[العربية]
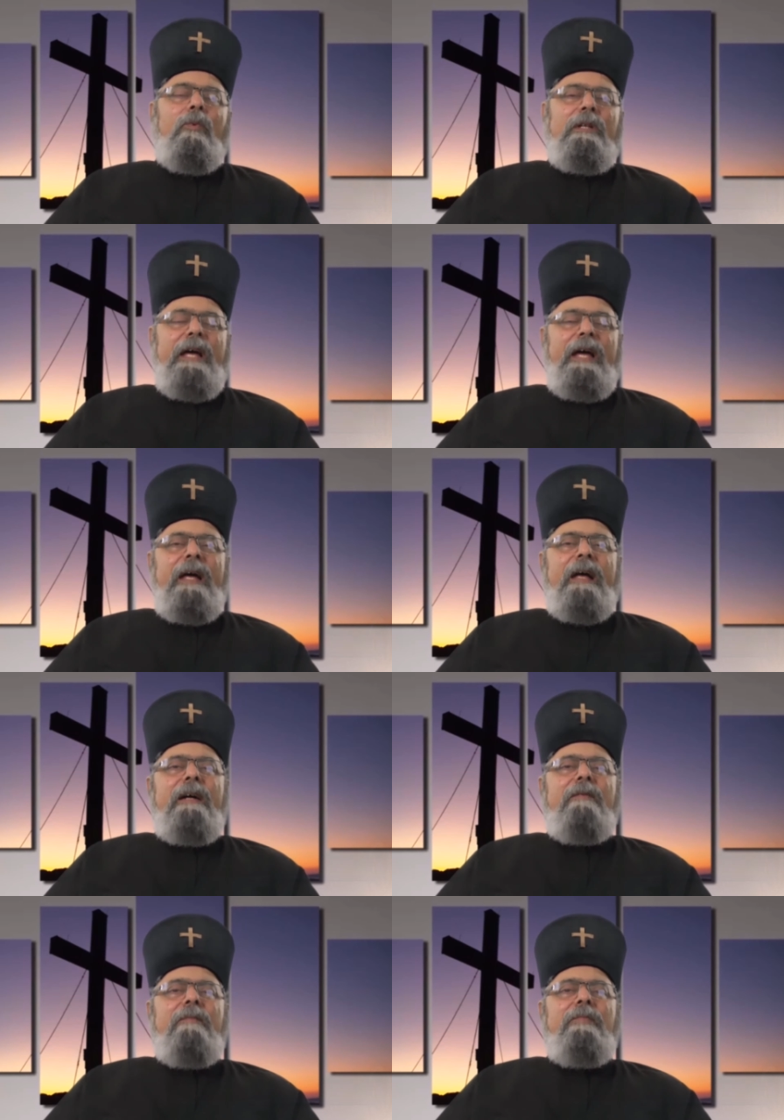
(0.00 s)

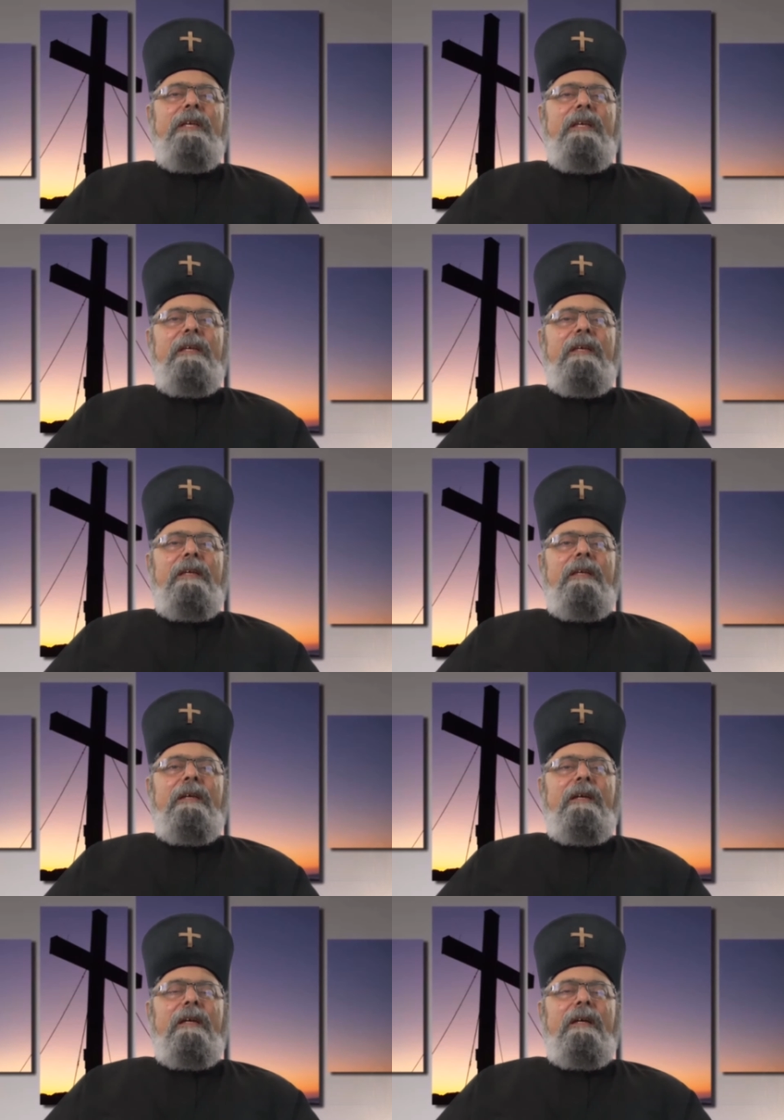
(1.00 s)
وده
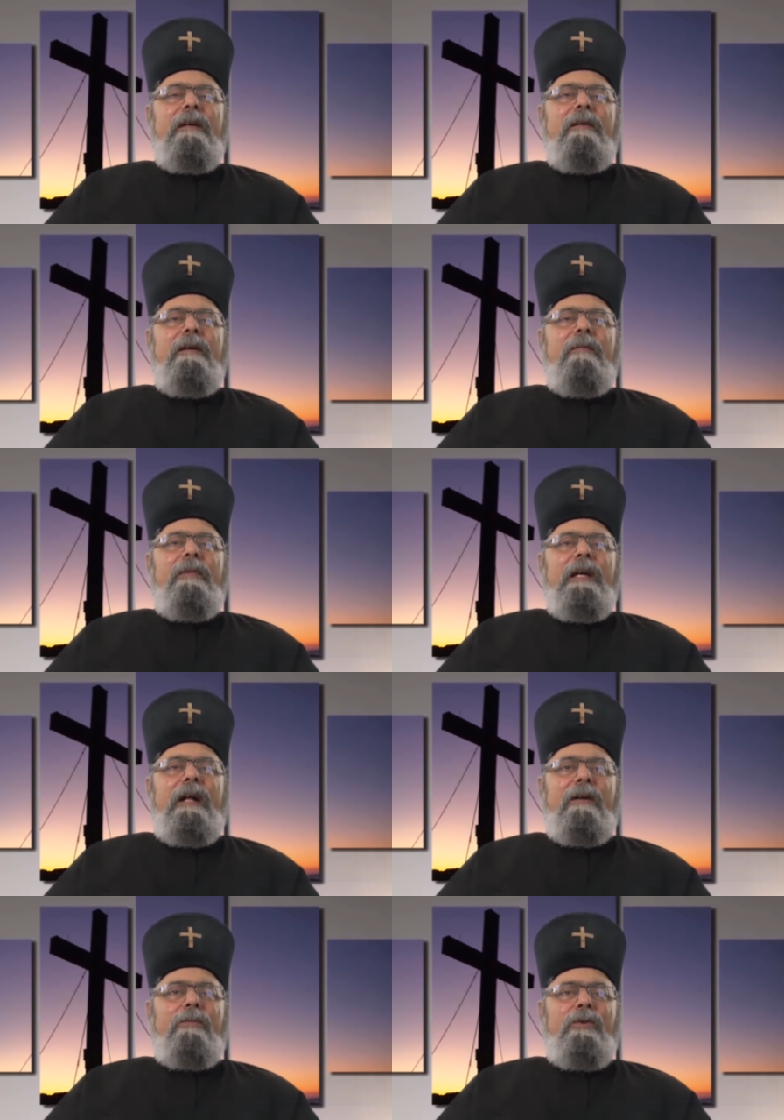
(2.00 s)
آه،
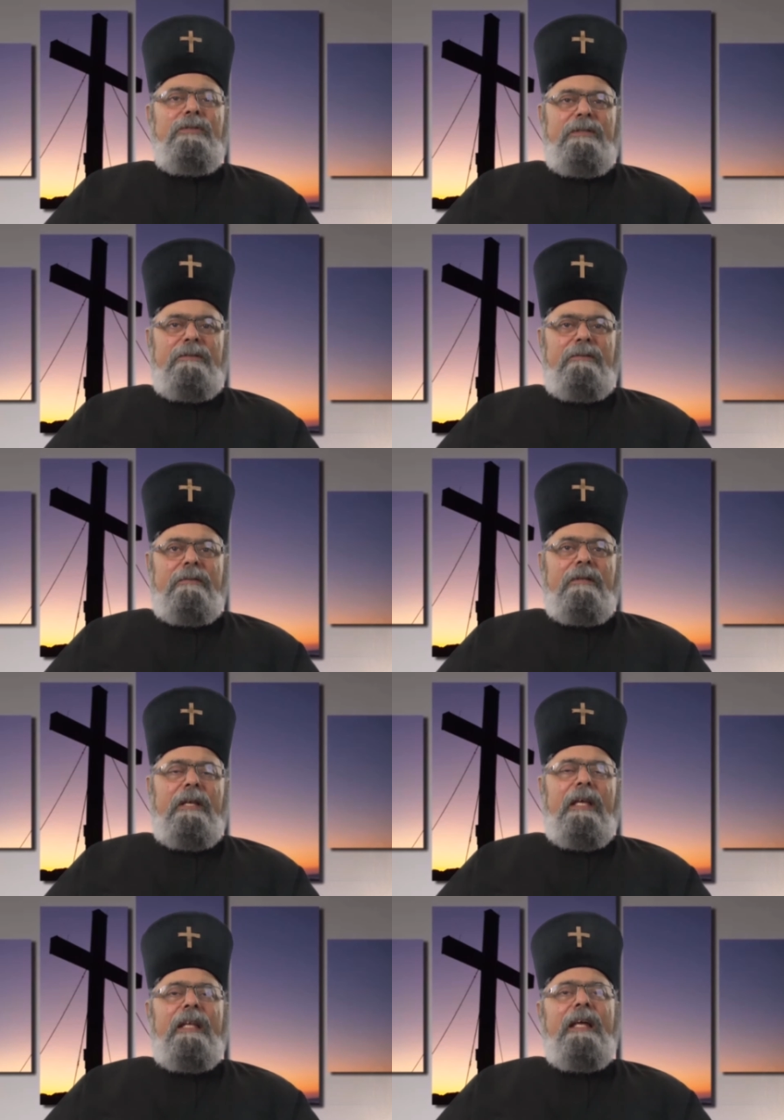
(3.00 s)
بيرمز
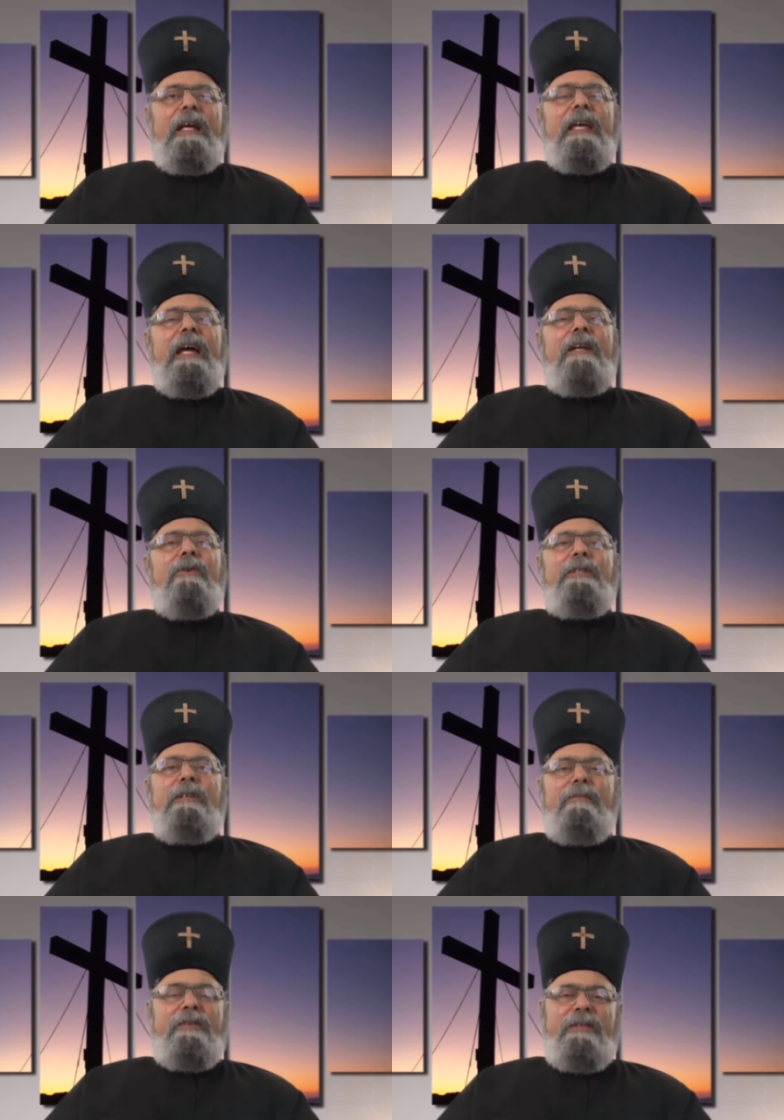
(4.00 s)
إلى
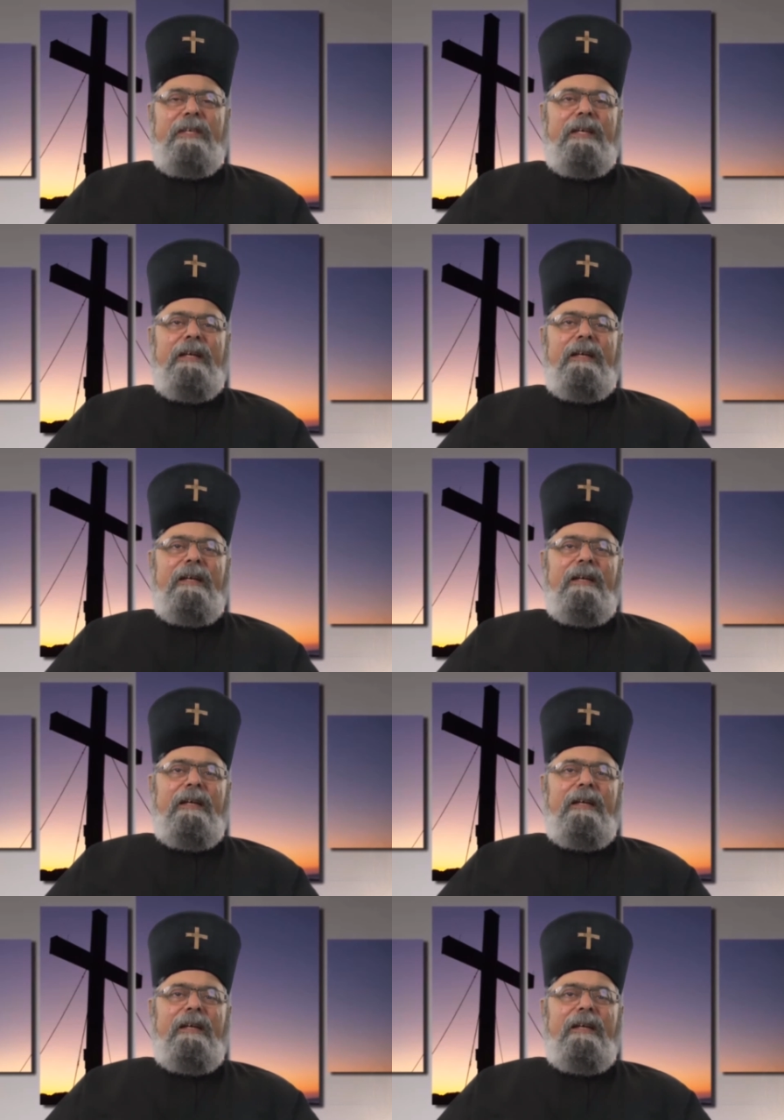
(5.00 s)
كهنوت المسيح